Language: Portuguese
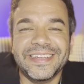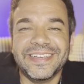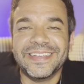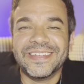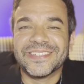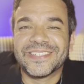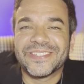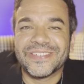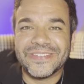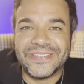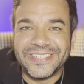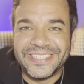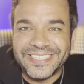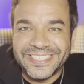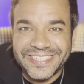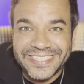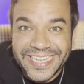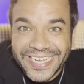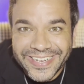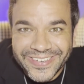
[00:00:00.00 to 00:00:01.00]
Eu sou o
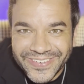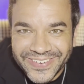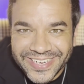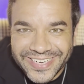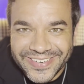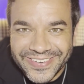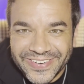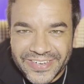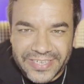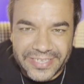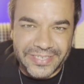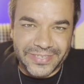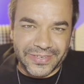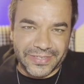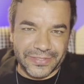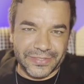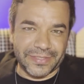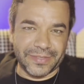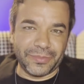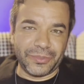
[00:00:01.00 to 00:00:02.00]
Diego Ganoli, nós
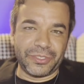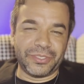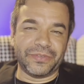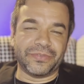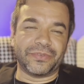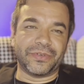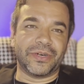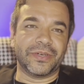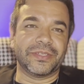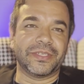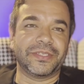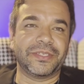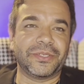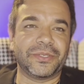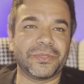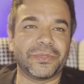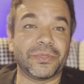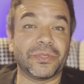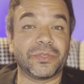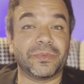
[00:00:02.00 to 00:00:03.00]
estamos de volta, sejam todos